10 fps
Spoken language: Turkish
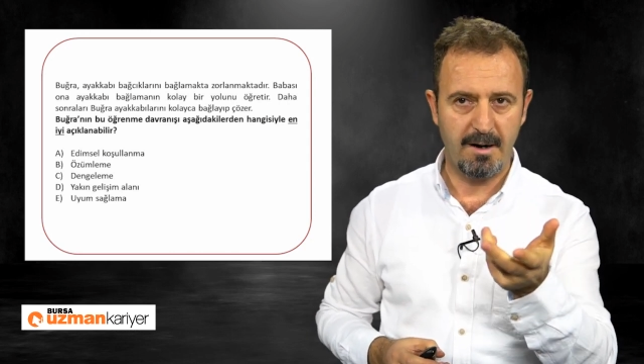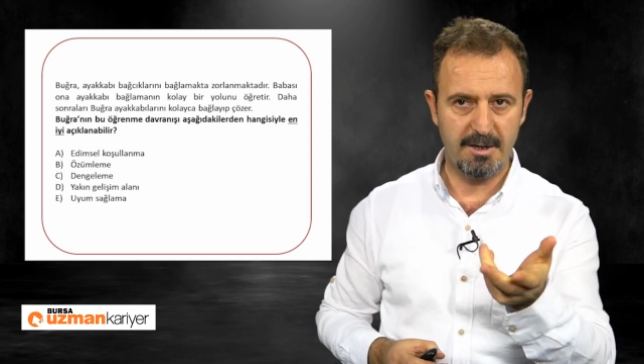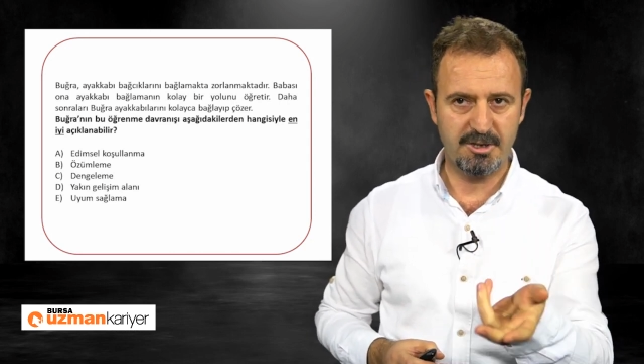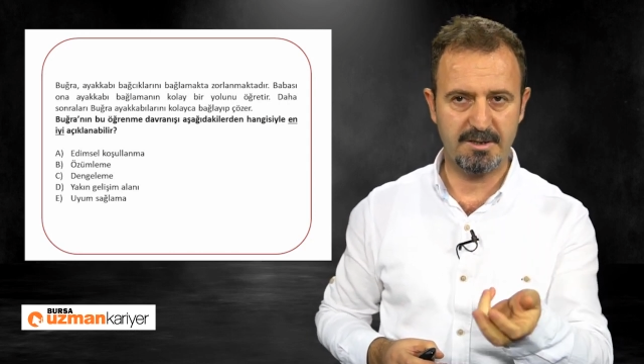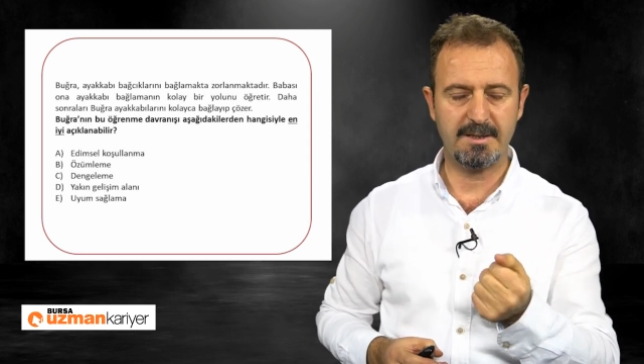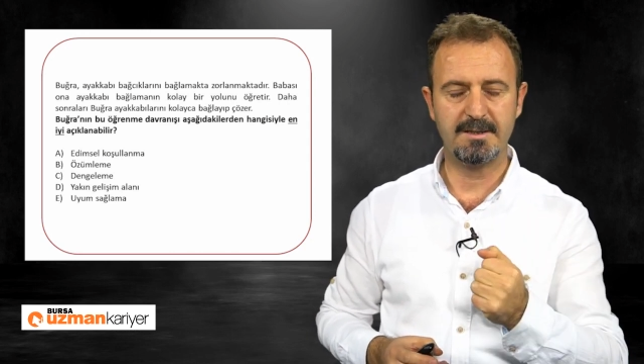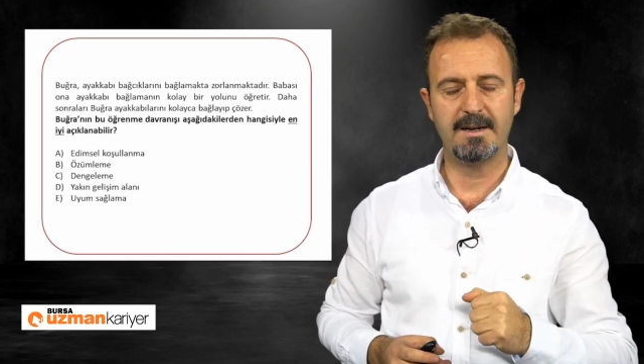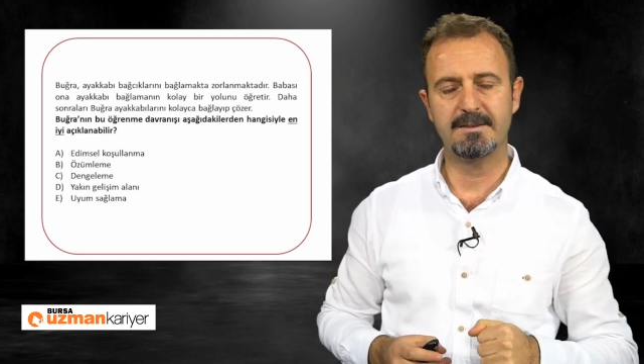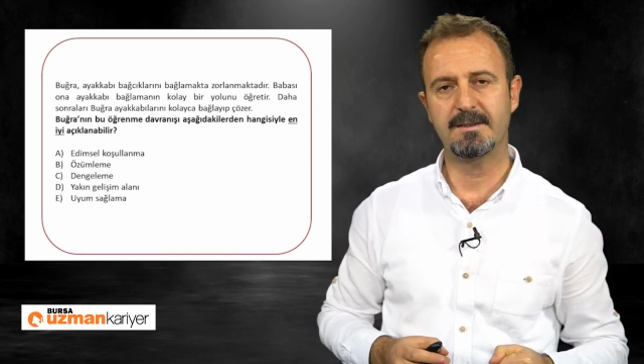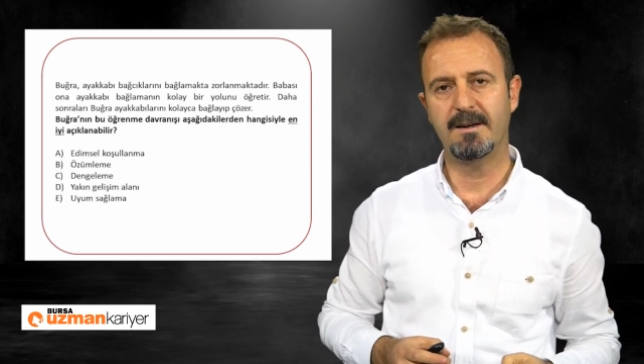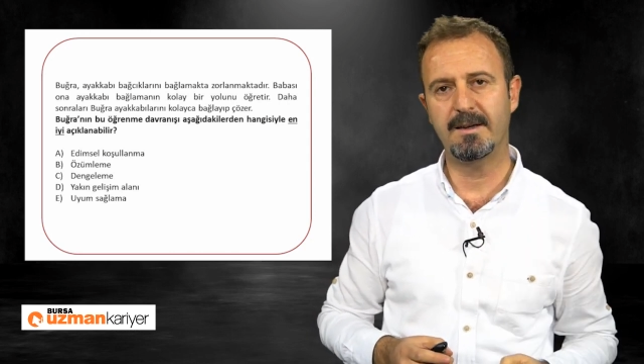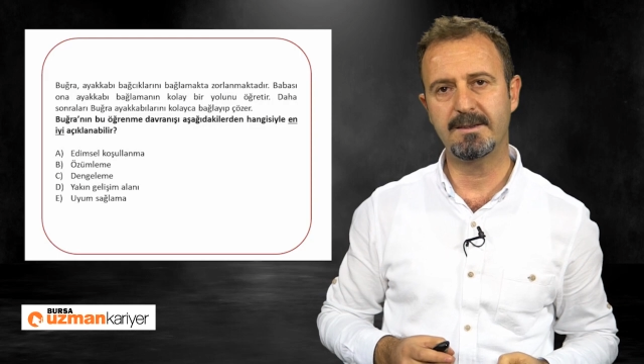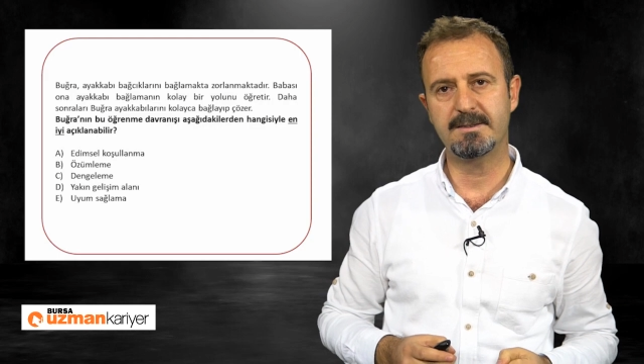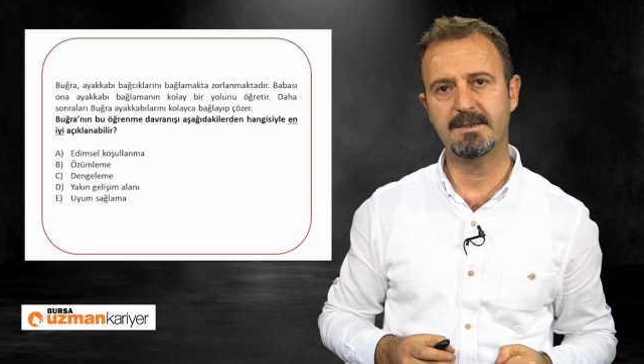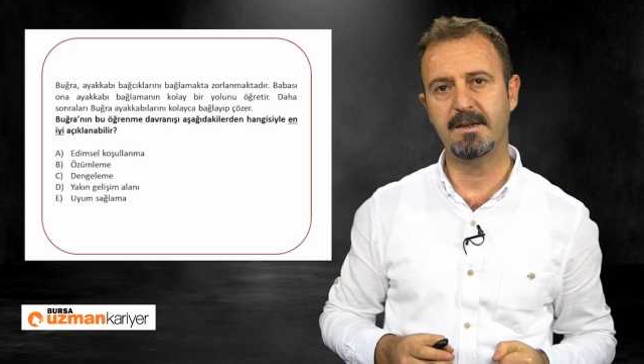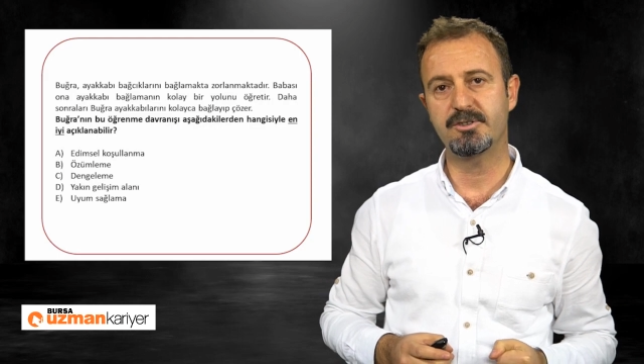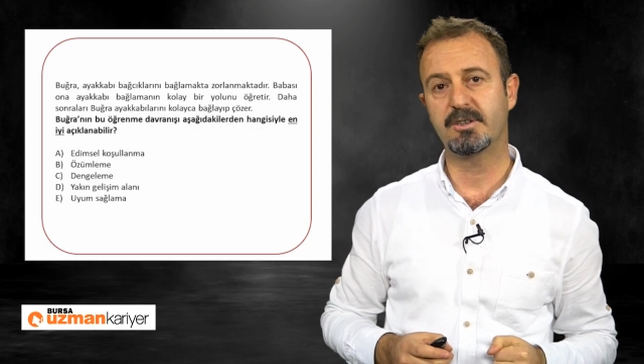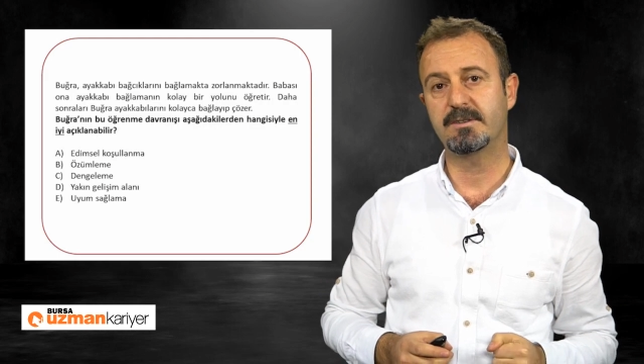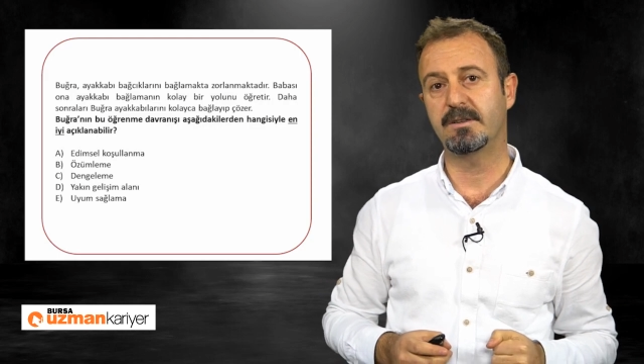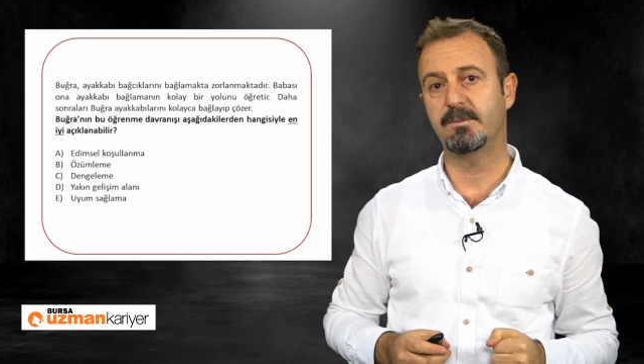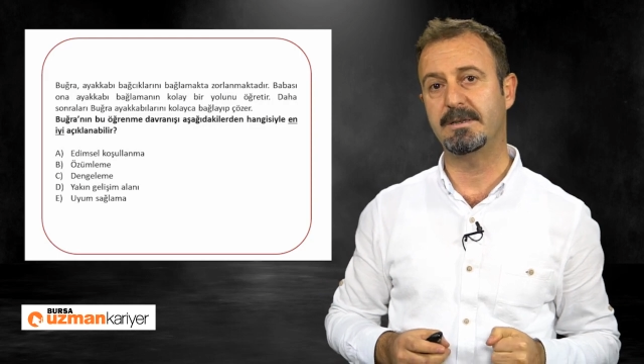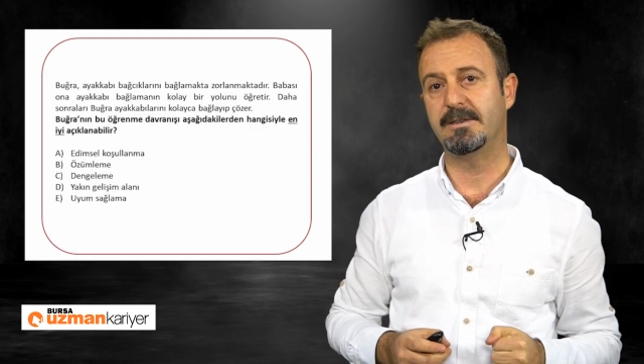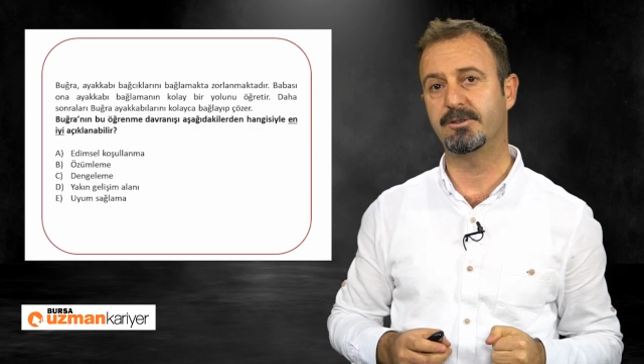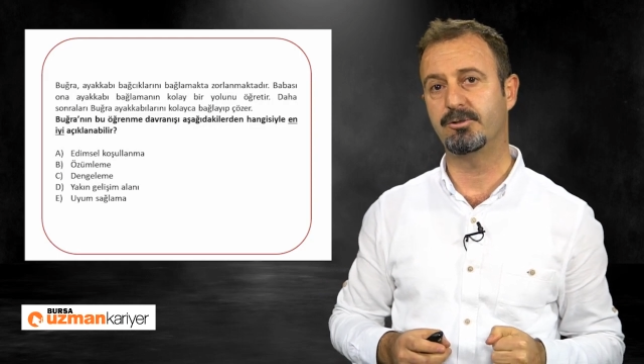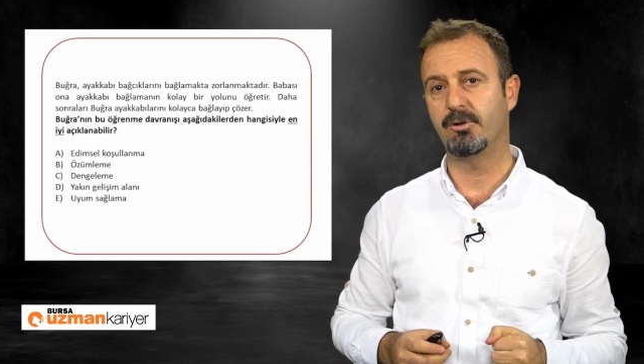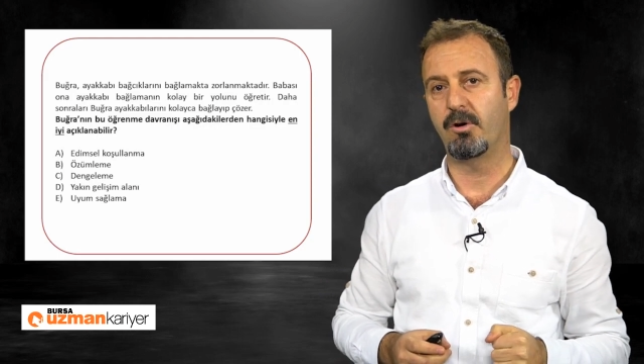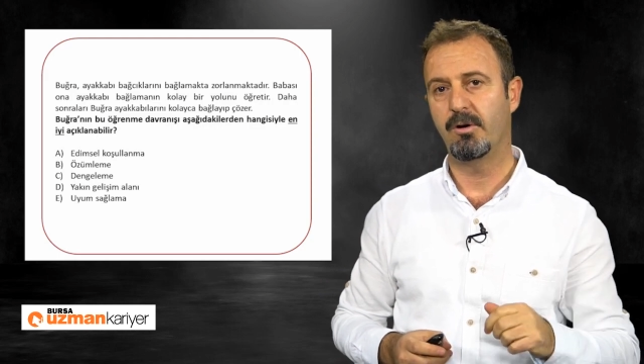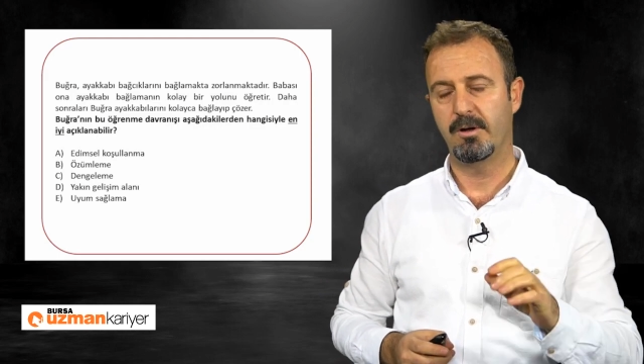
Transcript: aşağıdakilerden hangisiyle açıklanabilir diyor.